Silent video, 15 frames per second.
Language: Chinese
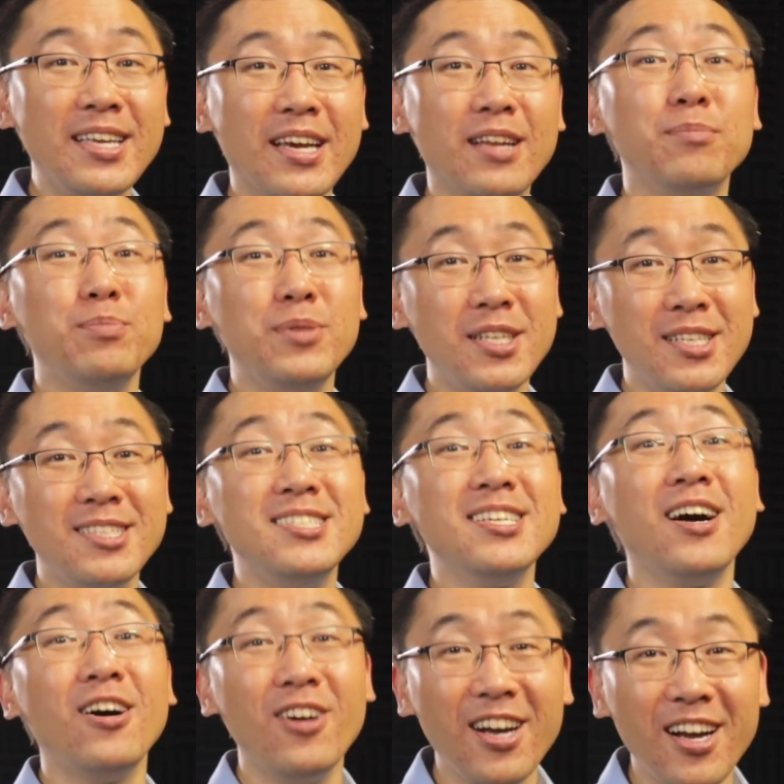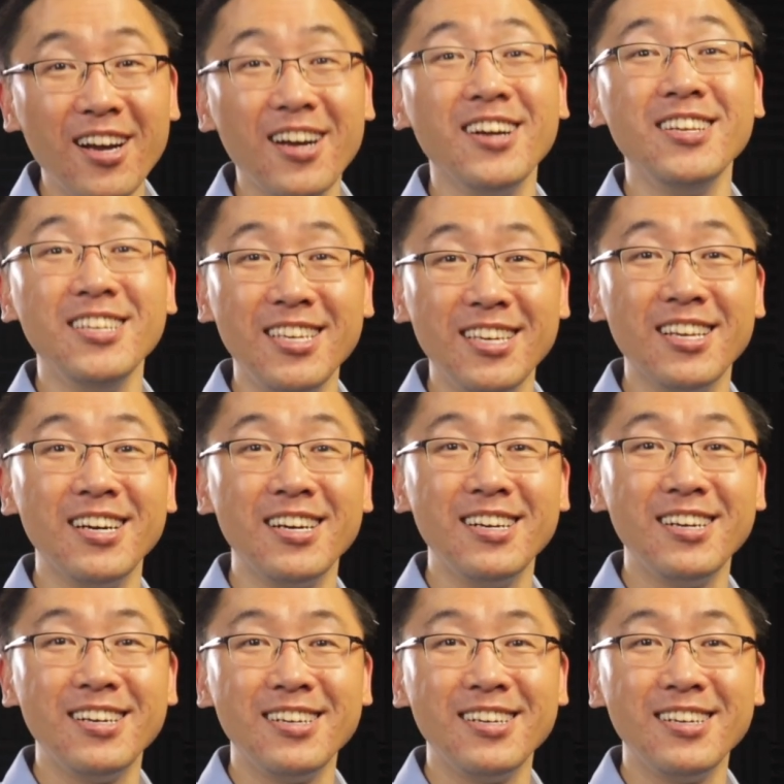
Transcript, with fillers: 点比较合理了。